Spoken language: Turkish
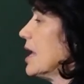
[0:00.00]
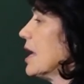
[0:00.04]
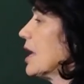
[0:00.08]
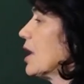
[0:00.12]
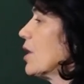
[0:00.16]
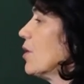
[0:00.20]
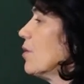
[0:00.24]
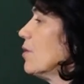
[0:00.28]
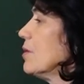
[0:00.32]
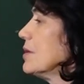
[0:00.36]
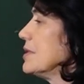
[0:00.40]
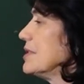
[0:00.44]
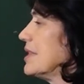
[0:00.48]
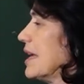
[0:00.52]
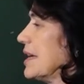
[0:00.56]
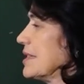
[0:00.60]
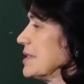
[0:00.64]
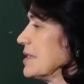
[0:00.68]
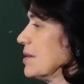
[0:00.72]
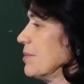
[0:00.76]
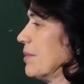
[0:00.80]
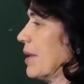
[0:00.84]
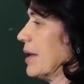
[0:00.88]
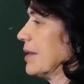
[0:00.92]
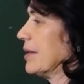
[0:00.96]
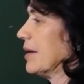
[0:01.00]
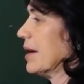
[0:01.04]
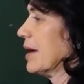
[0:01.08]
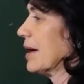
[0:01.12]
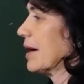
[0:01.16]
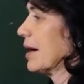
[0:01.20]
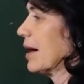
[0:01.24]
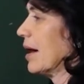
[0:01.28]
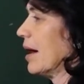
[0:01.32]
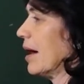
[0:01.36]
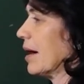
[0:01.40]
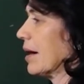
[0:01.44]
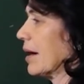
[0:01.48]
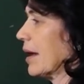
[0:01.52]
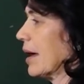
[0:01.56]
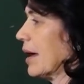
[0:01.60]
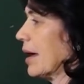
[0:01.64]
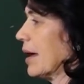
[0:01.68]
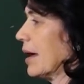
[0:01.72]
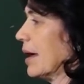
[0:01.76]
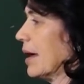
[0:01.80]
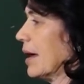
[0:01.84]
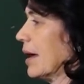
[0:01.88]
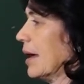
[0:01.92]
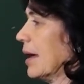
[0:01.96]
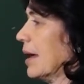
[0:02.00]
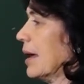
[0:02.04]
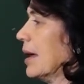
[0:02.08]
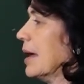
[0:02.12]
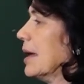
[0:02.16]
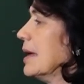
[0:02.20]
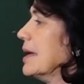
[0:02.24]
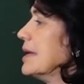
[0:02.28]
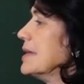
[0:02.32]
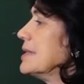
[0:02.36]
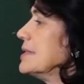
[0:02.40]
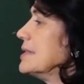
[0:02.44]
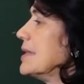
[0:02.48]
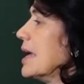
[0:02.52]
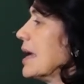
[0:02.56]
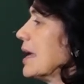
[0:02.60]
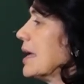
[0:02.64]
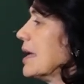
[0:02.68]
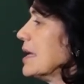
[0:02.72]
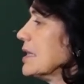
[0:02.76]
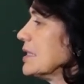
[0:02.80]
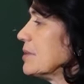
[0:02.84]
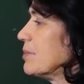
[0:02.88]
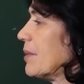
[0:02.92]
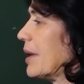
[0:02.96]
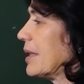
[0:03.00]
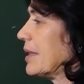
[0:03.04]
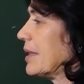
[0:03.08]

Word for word: 200 desimetre kare. 8